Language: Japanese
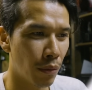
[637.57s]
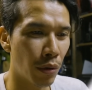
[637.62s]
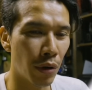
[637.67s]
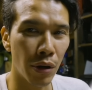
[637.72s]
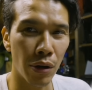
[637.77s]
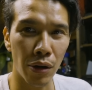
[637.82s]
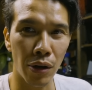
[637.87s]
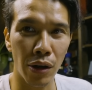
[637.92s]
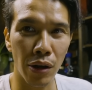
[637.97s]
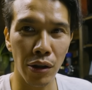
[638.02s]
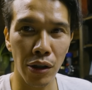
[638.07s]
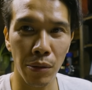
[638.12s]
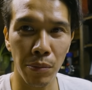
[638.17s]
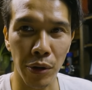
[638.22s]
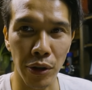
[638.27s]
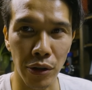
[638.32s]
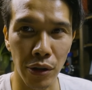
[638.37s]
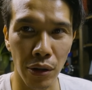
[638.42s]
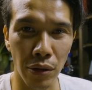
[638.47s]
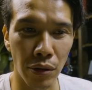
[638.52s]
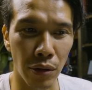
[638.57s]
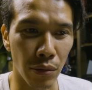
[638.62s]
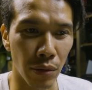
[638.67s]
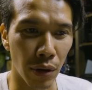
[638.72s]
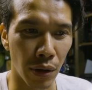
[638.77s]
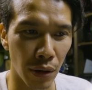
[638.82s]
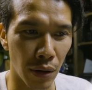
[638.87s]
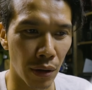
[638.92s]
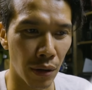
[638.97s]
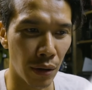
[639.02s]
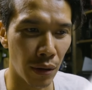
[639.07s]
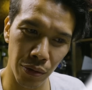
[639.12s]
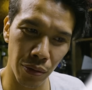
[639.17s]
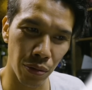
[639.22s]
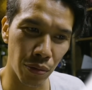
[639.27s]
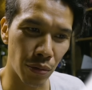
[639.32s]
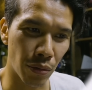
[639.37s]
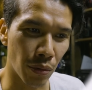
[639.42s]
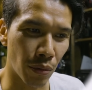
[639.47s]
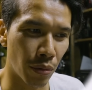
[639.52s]
俺、計算間違ってるかな？
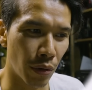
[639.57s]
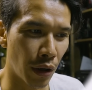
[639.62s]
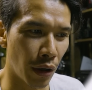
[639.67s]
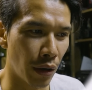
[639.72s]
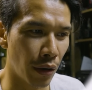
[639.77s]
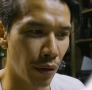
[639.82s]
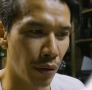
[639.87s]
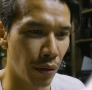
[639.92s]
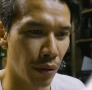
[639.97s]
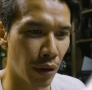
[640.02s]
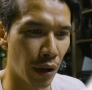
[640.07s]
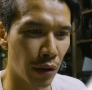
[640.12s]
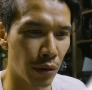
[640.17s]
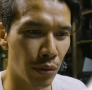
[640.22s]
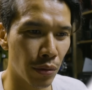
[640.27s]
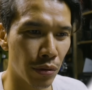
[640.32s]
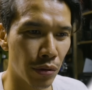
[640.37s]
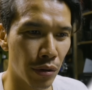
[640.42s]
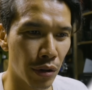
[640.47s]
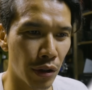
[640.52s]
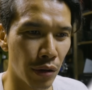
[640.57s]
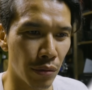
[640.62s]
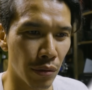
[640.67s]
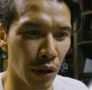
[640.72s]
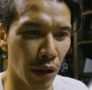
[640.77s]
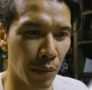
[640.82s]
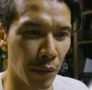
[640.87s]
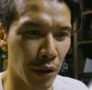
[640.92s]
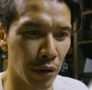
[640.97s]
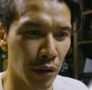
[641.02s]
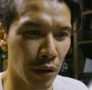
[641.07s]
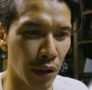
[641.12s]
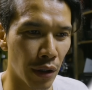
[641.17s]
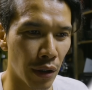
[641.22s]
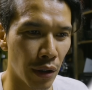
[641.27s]
ちょっとこれ、謎すぎるな、マジで。